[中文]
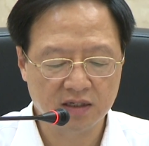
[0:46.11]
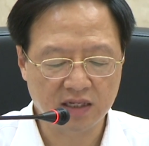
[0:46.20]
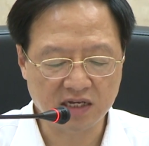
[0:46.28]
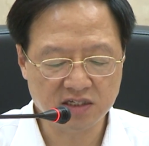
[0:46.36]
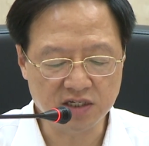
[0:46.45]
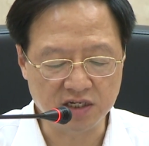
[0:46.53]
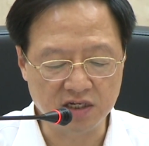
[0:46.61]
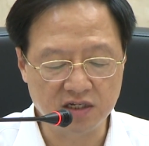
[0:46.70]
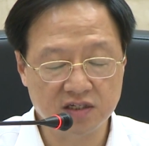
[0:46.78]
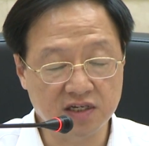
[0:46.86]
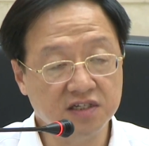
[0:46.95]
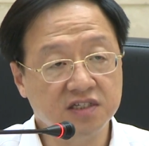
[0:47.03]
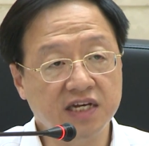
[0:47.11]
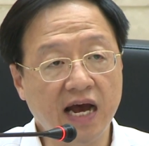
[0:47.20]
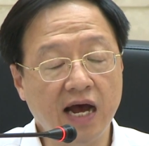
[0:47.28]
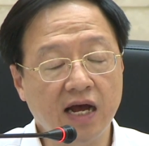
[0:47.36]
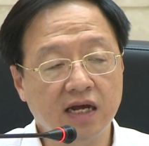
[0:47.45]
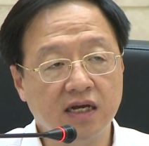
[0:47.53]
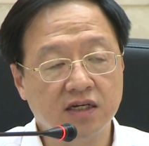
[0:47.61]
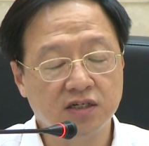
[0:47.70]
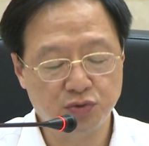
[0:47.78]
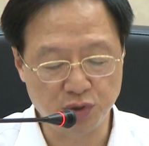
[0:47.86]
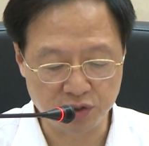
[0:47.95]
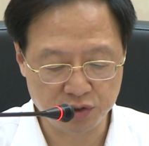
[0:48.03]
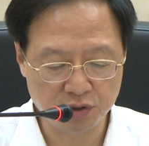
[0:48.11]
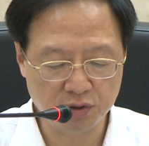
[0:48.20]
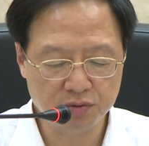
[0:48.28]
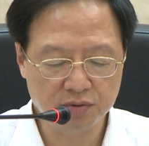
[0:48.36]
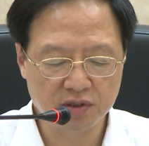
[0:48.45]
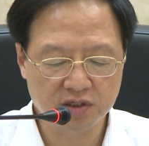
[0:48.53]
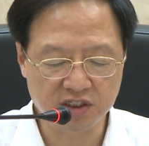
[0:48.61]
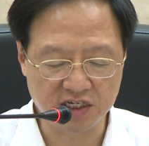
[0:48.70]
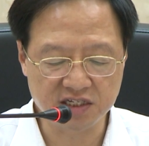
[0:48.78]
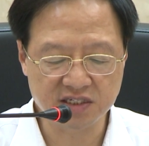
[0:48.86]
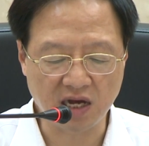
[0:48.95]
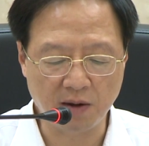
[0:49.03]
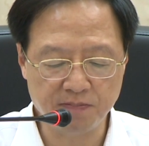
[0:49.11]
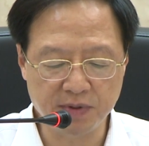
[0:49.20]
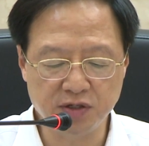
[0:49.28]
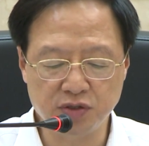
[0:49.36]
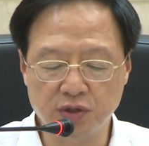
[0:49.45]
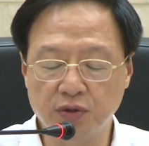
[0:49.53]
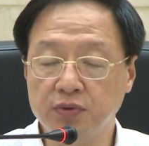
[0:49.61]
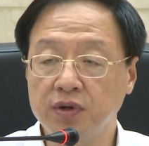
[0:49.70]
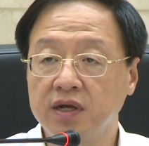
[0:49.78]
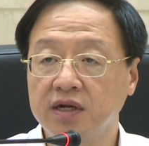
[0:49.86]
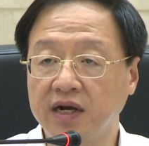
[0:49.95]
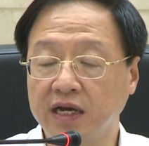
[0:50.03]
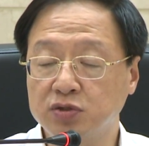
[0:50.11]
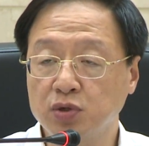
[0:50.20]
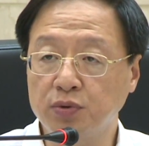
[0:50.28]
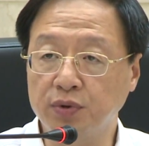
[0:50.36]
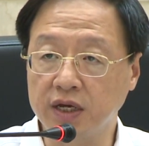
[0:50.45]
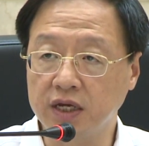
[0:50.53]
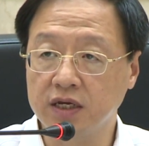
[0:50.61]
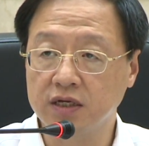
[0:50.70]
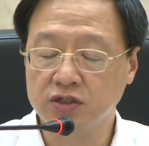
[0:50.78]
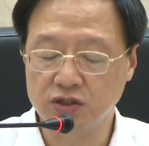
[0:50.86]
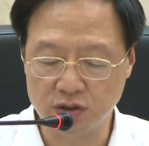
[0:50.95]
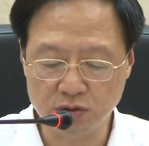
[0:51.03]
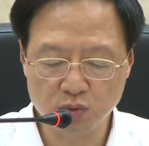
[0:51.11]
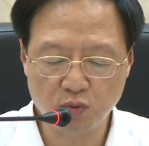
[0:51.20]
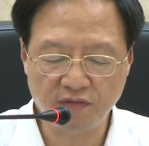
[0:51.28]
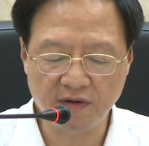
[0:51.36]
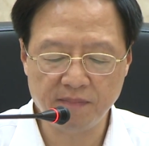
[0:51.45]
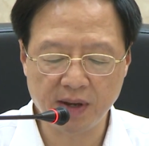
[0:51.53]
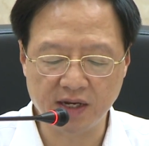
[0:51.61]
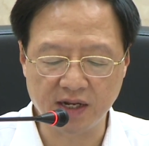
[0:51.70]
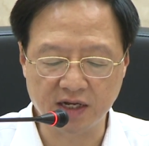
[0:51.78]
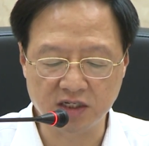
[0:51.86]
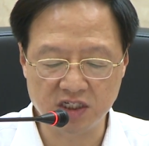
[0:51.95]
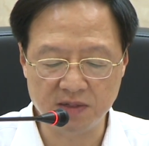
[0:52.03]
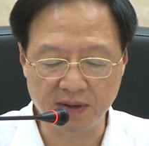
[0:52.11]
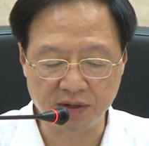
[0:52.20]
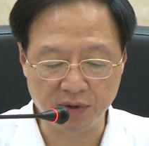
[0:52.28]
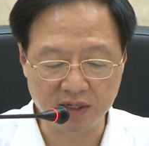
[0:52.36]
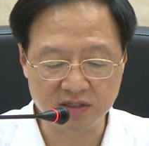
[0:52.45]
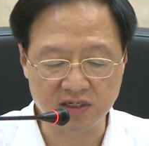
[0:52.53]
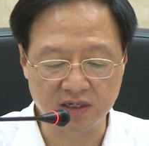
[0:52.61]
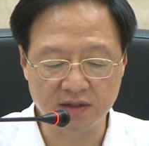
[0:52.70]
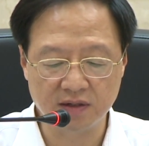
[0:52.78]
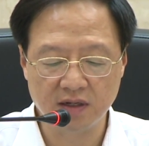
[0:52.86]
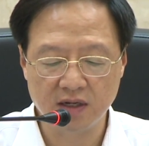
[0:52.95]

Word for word: 它是以增加选修、减少必修来作为时数分配的一个基本原则。